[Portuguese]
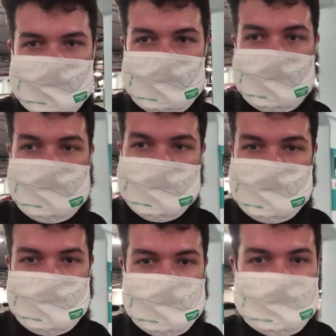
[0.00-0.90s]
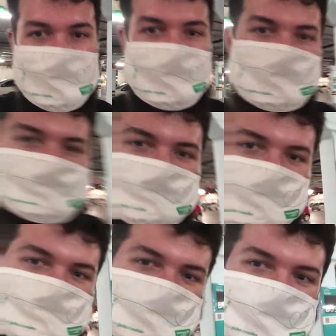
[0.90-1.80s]
Dando a minha opinião, se a Diana quiser
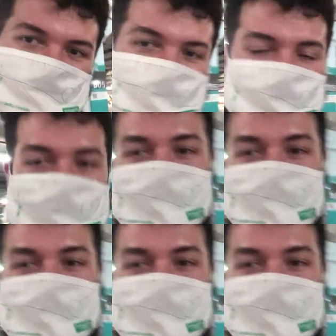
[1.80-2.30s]
participar também, né?